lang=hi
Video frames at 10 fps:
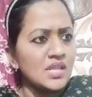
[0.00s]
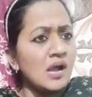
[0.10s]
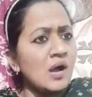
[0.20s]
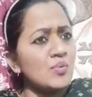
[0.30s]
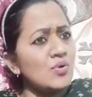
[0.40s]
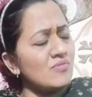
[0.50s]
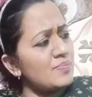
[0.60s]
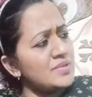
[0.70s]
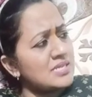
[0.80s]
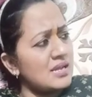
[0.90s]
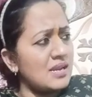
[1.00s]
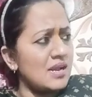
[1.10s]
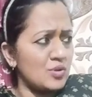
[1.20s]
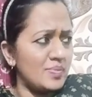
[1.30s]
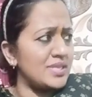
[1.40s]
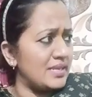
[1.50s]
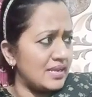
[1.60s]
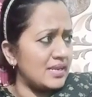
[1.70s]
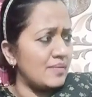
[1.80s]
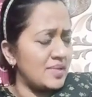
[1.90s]
हम लोग वहाँ पे चार लाख रुपए देने
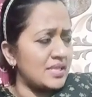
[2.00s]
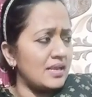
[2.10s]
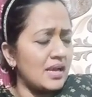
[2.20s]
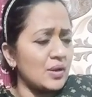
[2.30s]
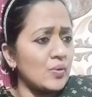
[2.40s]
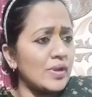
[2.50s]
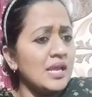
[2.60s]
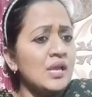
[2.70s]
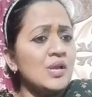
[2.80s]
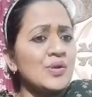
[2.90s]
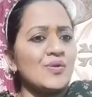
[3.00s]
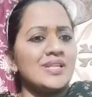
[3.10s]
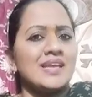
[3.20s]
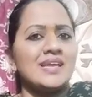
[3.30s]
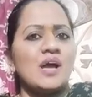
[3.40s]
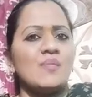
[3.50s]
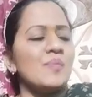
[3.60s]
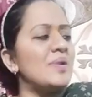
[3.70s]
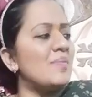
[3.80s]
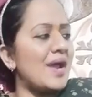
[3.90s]
के लिए भी तैयार हो गए क्योंकि देखिए हमें
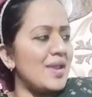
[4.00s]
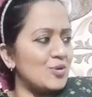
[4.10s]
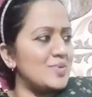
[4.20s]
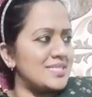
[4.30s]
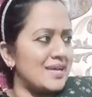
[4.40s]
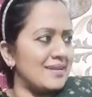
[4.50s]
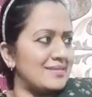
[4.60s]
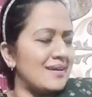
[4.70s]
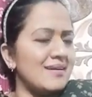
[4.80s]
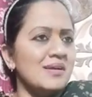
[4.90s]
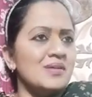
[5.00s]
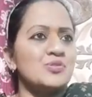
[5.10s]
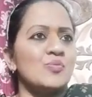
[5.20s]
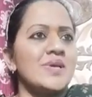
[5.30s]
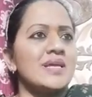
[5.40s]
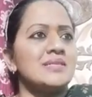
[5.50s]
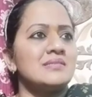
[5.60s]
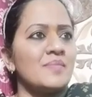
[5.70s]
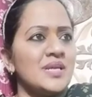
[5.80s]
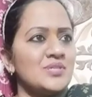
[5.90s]
अपने भाई को बचाना था सुबह के
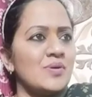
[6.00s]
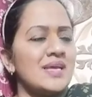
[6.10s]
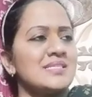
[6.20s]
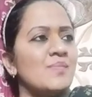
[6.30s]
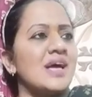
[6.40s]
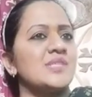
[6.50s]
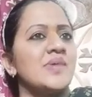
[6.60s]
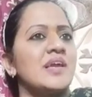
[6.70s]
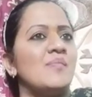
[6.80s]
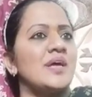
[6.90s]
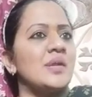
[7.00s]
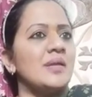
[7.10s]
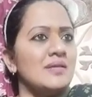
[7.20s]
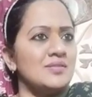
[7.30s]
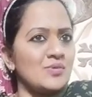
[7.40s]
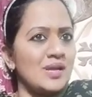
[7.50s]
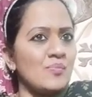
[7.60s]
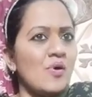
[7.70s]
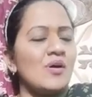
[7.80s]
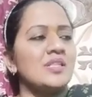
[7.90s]
समय जो है समाज में एक हमारी जो है
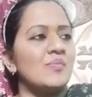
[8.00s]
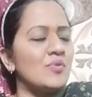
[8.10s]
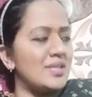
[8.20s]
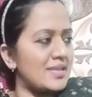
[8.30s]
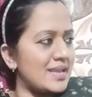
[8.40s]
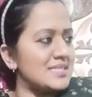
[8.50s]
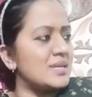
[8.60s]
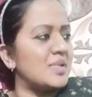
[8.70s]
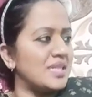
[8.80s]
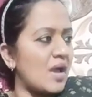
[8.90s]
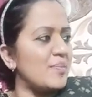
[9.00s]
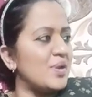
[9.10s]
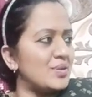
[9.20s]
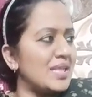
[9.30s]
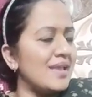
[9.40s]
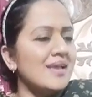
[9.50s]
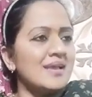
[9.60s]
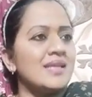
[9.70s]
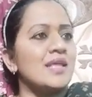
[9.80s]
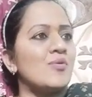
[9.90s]
बहुत ही बुरी तरीके से बदनामी होती
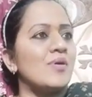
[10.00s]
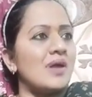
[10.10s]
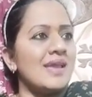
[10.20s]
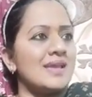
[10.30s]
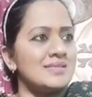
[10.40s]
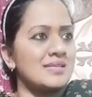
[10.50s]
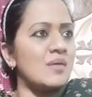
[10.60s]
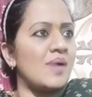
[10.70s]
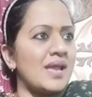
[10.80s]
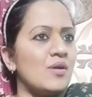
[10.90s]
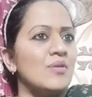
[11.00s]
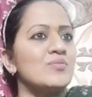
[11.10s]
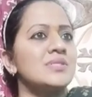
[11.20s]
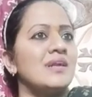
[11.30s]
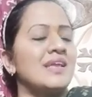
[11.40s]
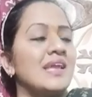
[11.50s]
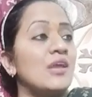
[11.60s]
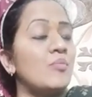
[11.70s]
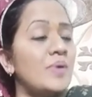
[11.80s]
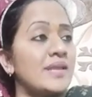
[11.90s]
कि देखो एक इसका भाई और उस लड़के के
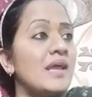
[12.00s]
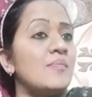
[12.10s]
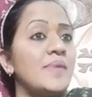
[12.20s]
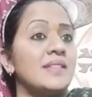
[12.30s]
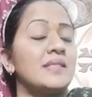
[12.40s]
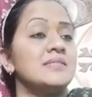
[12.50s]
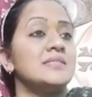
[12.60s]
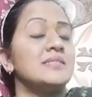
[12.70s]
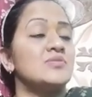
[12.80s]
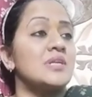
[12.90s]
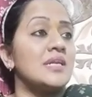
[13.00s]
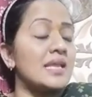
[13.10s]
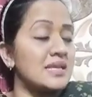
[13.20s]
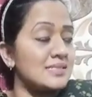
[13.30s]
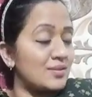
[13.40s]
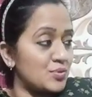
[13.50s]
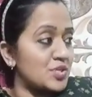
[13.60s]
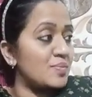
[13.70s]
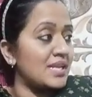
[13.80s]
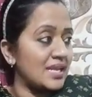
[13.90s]
ऊपर क्या बीतता जिसने उस लड़की के साथ कुछ
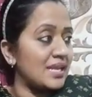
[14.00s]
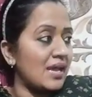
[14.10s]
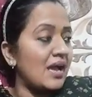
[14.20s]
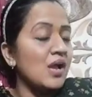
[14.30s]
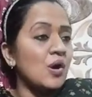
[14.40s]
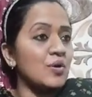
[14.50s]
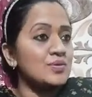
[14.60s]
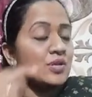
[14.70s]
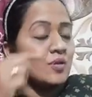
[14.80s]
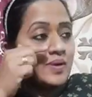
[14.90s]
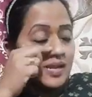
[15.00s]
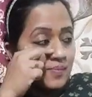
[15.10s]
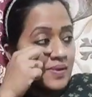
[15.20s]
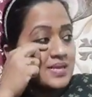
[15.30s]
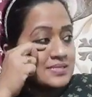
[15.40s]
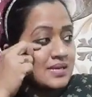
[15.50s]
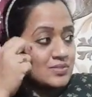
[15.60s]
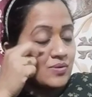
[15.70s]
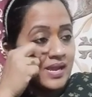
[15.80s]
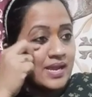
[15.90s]
भी नहीं किया और उसके ऊपर रेप केस का
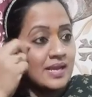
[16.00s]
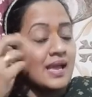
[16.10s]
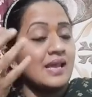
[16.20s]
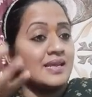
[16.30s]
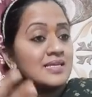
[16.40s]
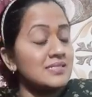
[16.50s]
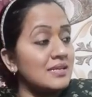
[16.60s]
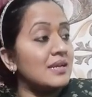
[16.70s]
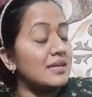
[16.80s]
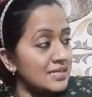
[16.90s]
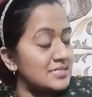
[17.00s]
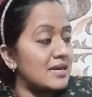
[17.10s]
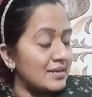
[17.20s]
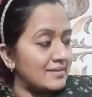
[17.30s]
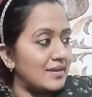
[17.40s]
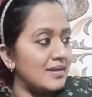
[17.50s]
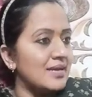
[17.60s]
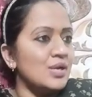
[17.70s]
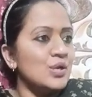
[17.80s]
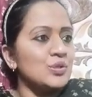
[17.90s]
जो है एक एलिगेशन लगने जा रहा था
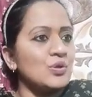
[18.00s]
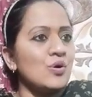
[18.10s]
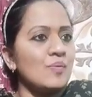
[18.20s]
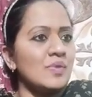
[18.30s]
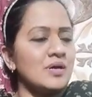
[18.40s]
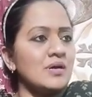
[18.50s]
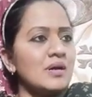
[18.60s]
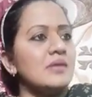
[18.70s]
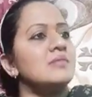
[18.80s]
तो आ,